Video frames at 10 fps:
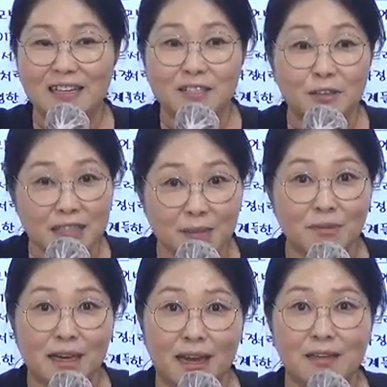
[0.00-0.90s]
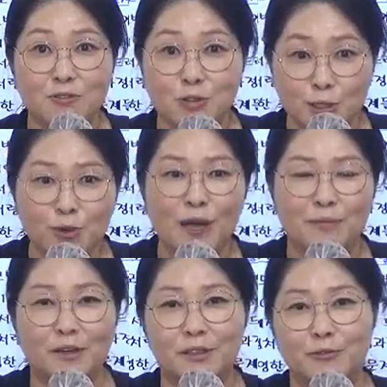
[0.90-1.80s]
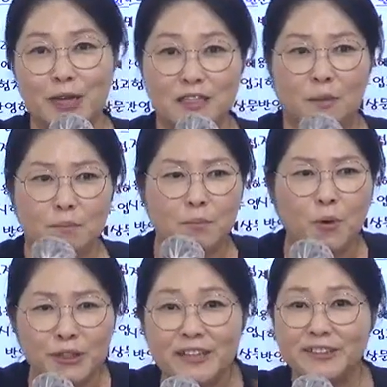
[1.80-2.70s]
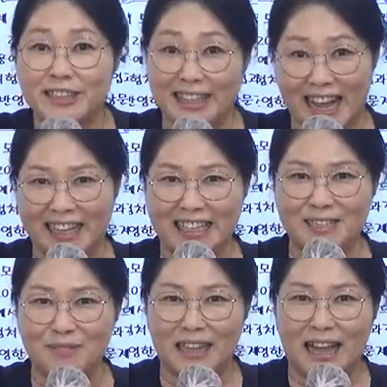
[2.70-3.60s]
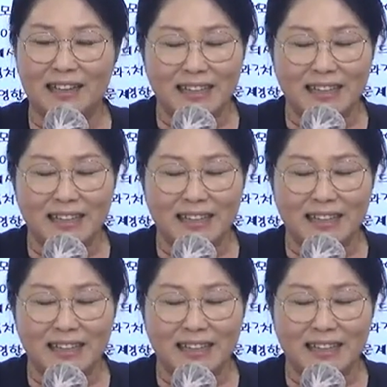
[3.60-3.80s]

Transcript: 선생님들의 최종 합격을 위해서 모든 것을 다하겠습니다.